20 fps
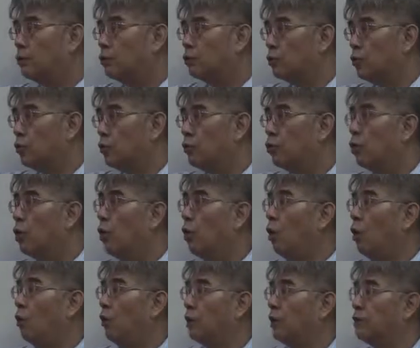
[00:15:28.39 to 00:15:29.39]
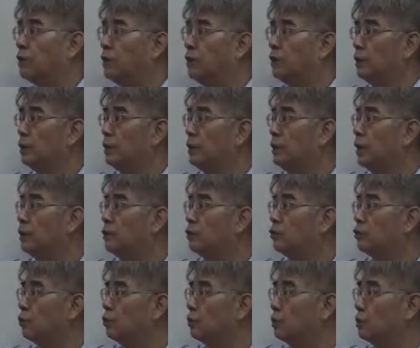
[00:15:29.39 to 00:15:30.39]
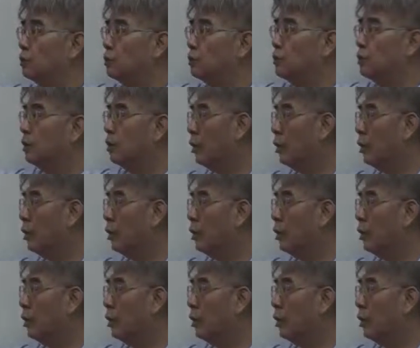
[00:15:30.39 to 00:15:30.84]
所以右为减定大家很熟悉，